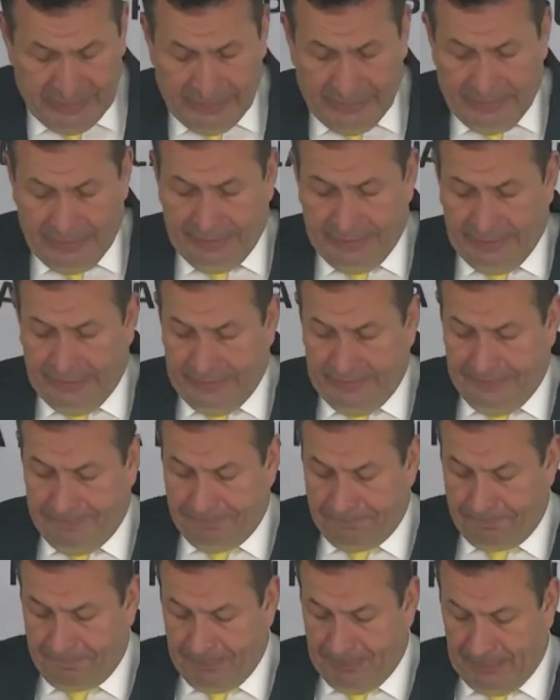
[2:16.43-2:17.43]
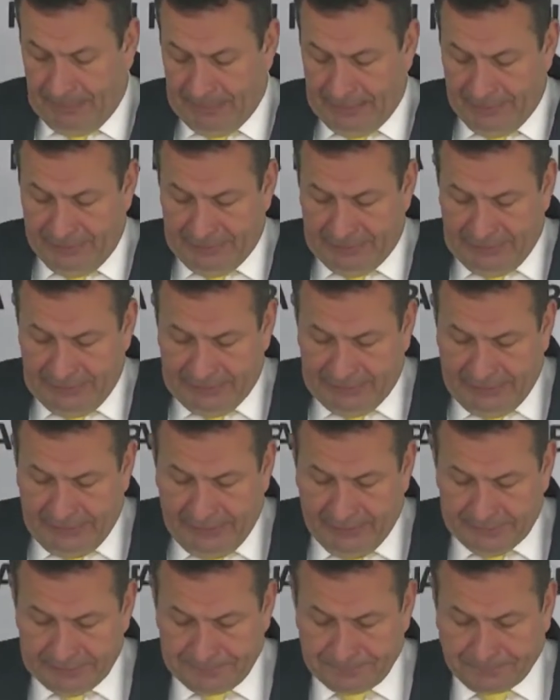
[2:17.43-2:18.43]
Eh, la verdad que
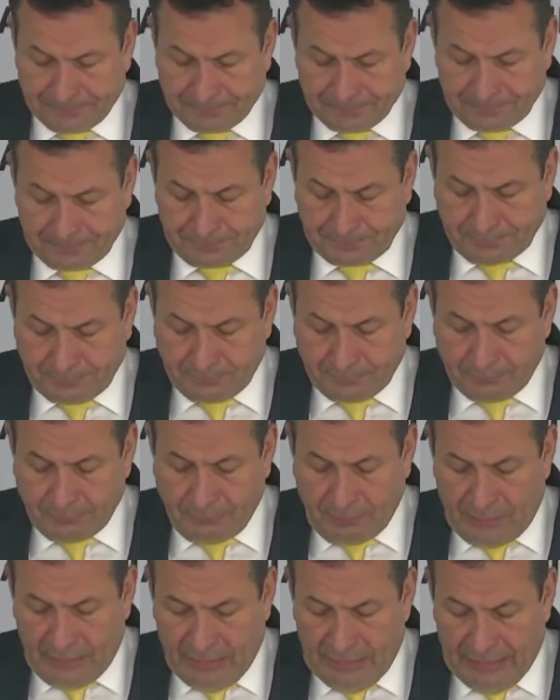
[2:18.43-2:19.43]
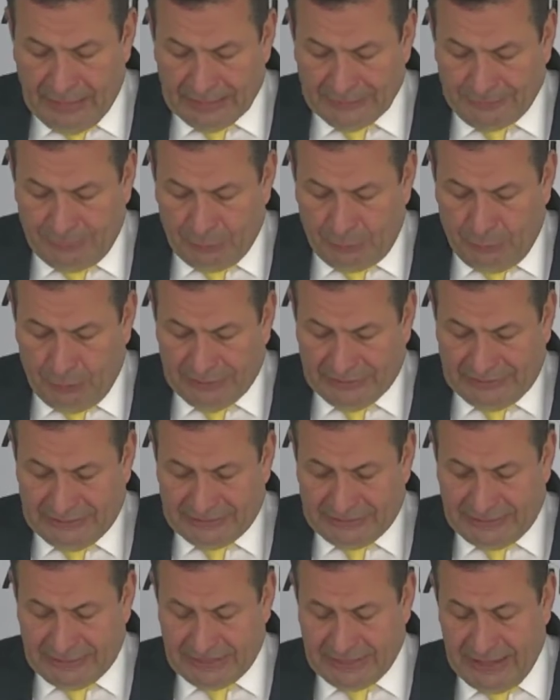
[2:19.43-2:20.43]
las propuestas que
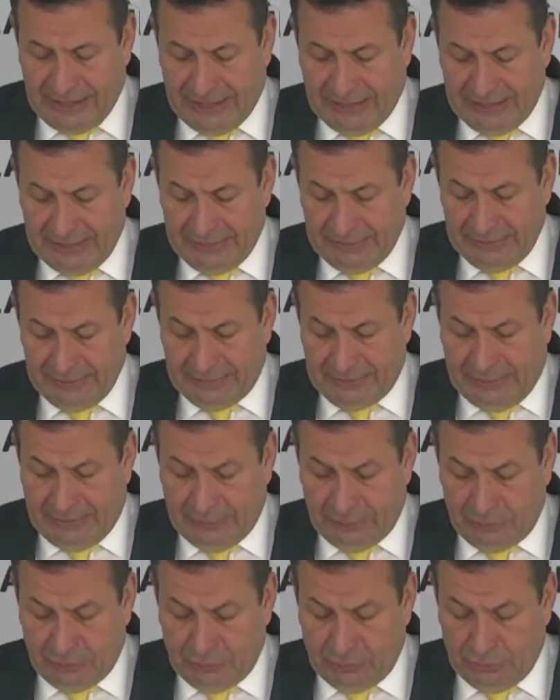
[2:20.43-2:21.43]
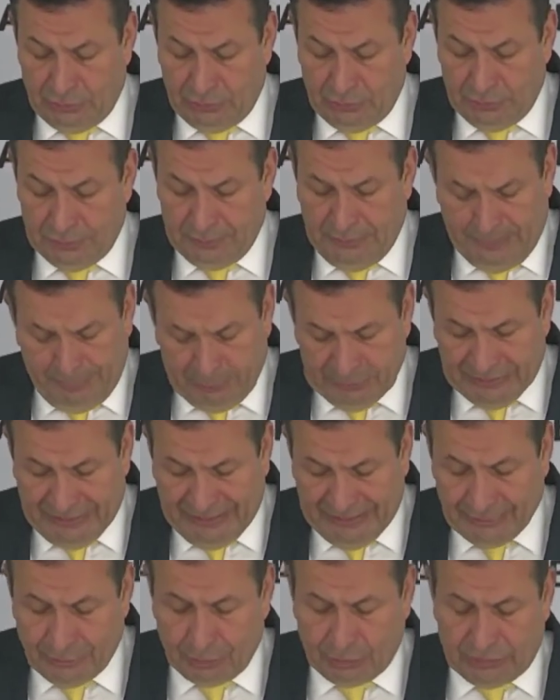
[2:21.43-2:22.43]
se hagan tanto pues en
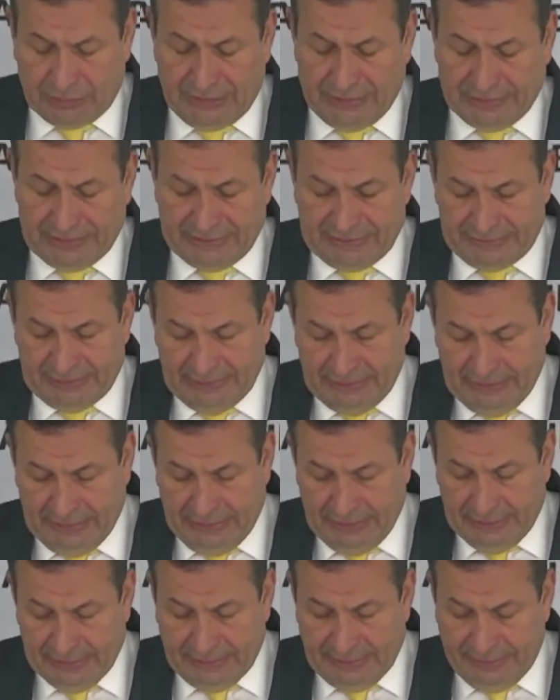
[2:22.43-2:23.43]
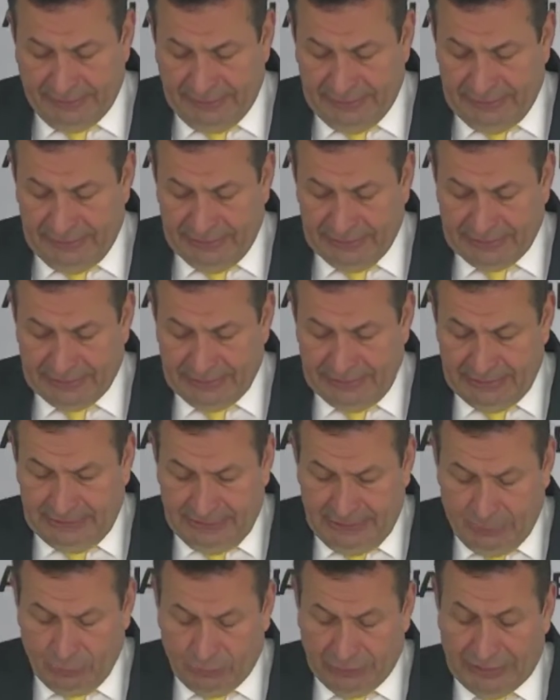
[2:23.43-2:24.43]
estos tres niveles en la
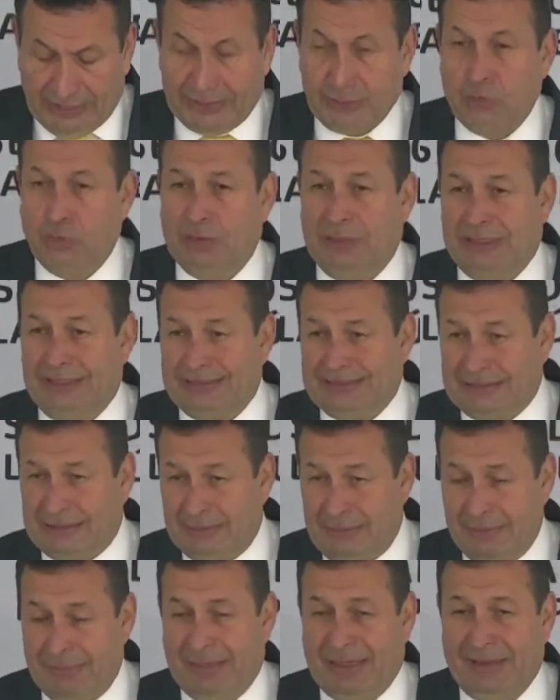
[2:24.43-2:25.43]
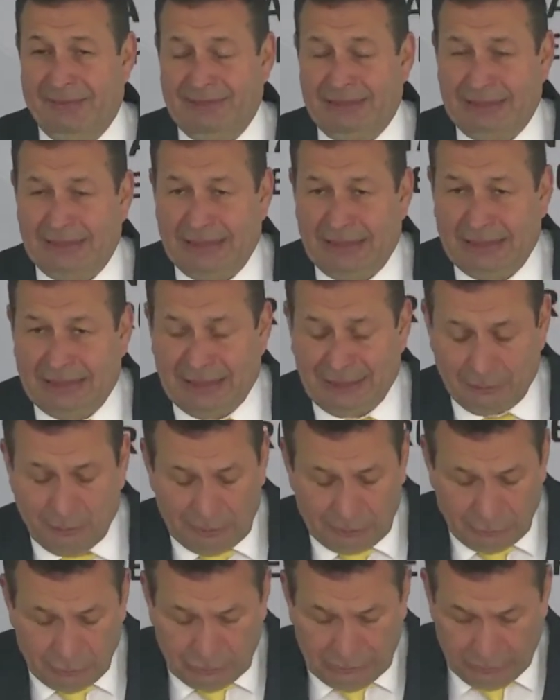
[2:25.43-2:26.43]
judicatura que sirve para vigilar la
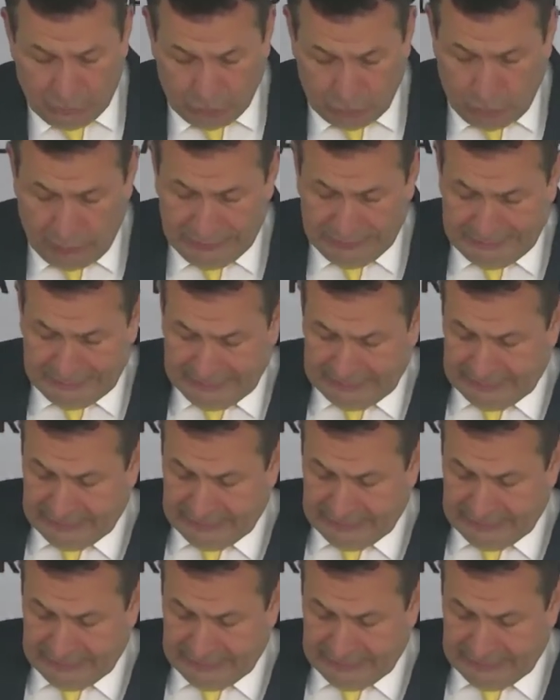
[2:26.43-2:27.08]
actuación de los jueces,